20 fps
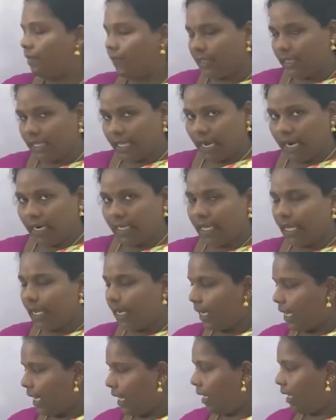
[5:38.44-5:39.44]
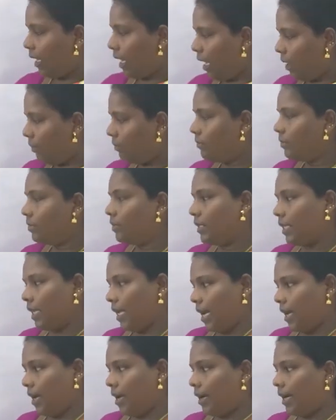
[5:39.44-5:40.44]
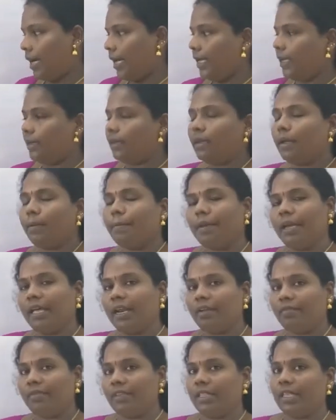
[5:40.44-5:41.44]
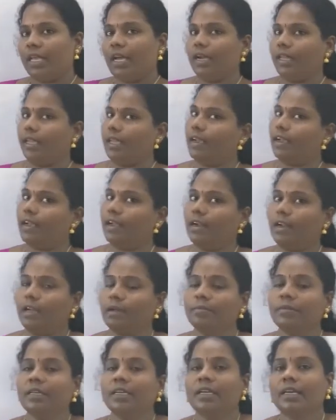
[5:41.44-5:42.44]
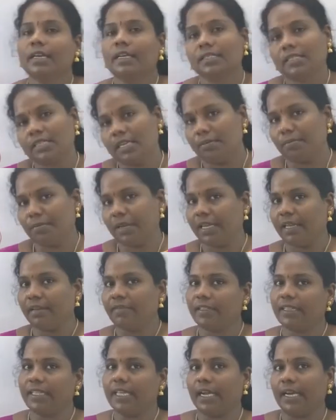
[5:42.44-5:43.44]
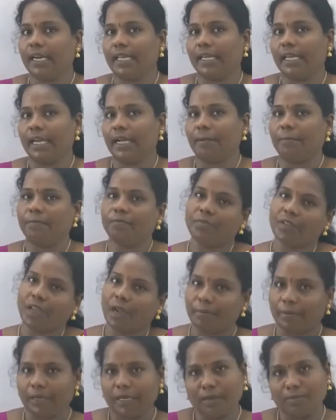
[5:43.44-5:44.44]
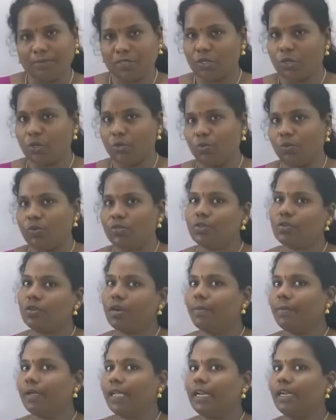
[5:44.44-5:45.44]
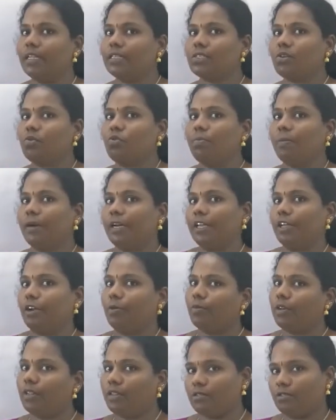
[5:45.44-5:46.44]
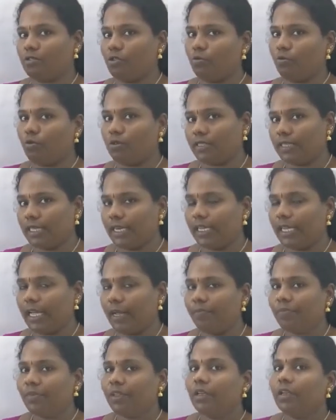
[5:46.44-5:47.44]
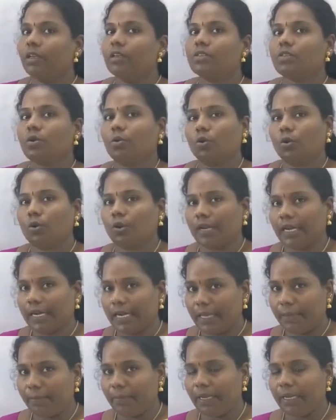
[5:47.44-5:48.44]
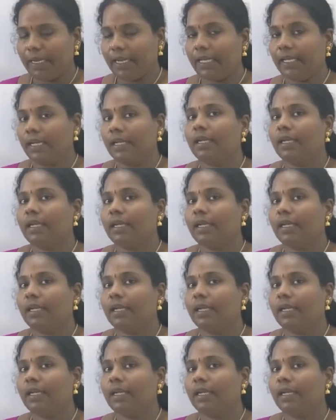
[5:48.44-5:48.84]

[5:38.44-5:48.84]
வித்யாலயாக்கான்னா கியாகை மேரா வித்யாலயாக்கான்னா சின்மய வித்யாலயா அப்படின்னு நம்ம சொல்லுவோம் ஸோ நம்ம என்ன ஸ்கூல் படிக்கிறோமோ அதை சொல்லுவோம் சரியா ஸோ உங்களோட நேம் என்ன